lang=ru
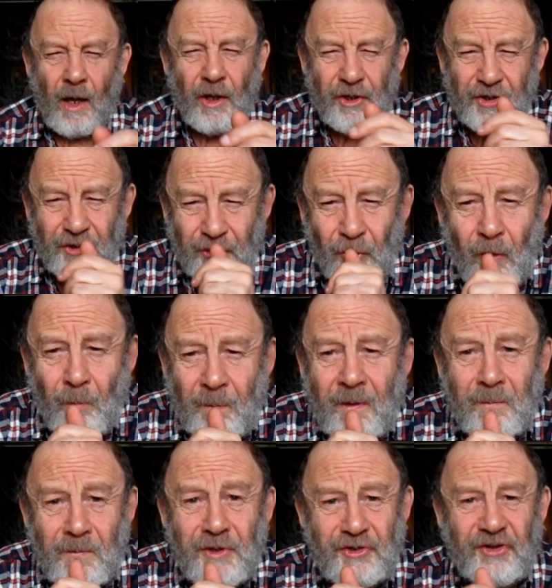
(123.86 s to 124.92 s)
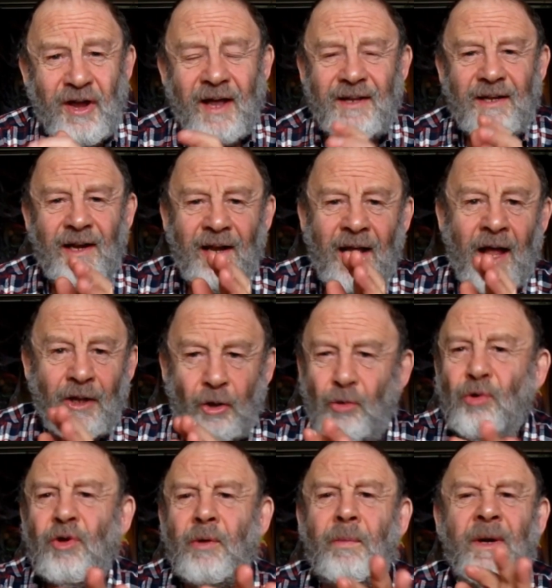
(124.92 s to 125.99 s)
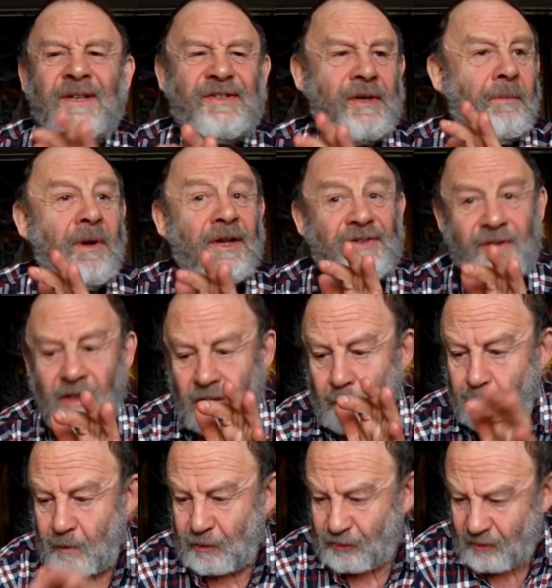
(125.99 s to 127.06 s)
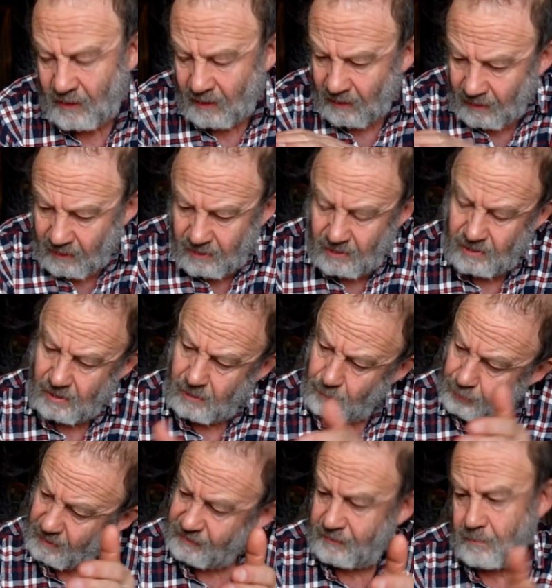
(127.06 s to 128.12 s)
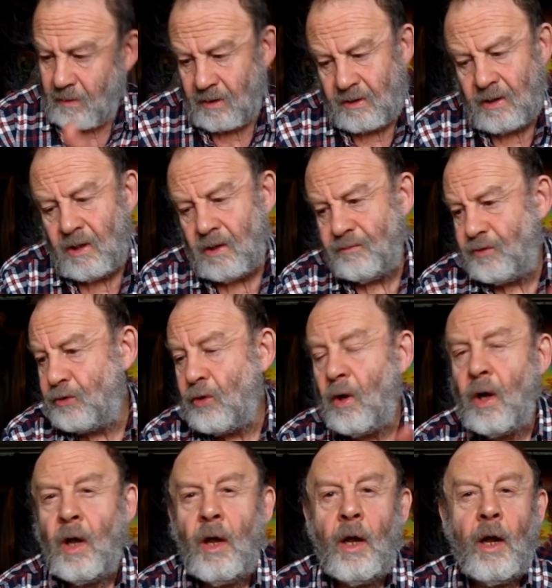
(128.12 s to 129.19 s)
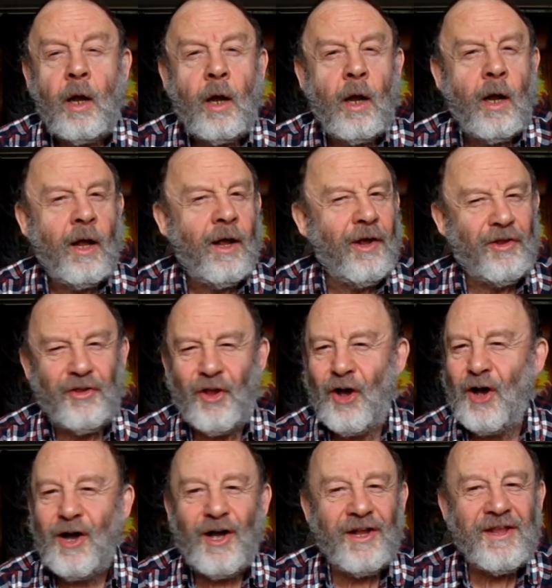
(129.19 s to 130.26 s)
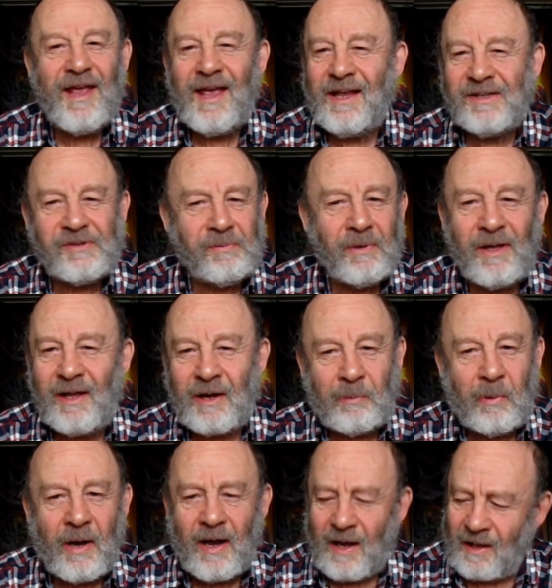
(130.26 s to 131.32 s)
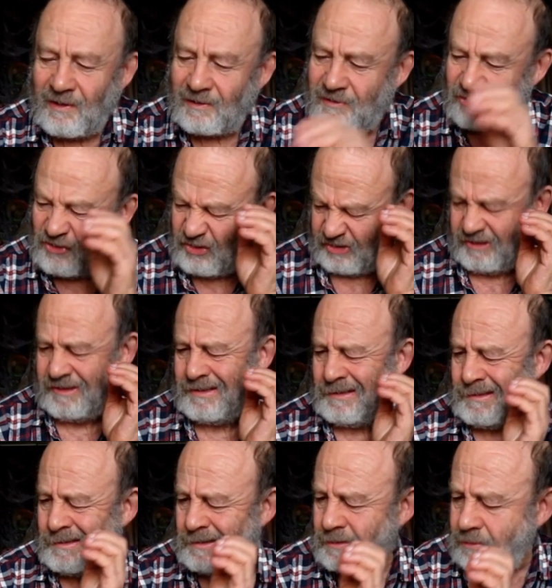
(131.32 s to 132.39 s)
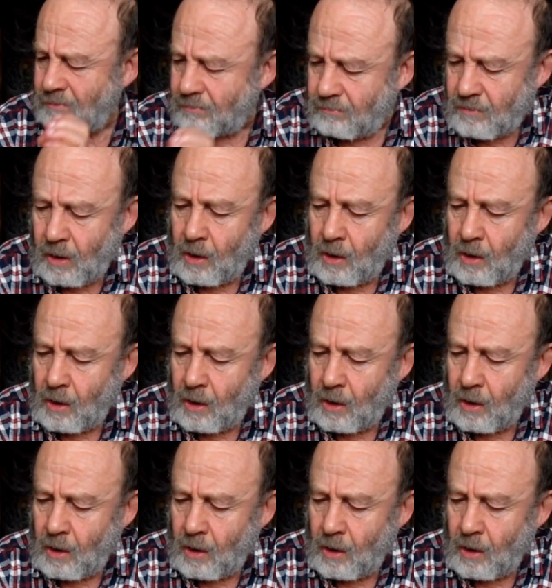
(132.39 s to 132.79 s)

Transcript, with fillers: Что примечательно, откуда бы смс не пришла, посмотрел все. Но не Сбербанк. Дзынь!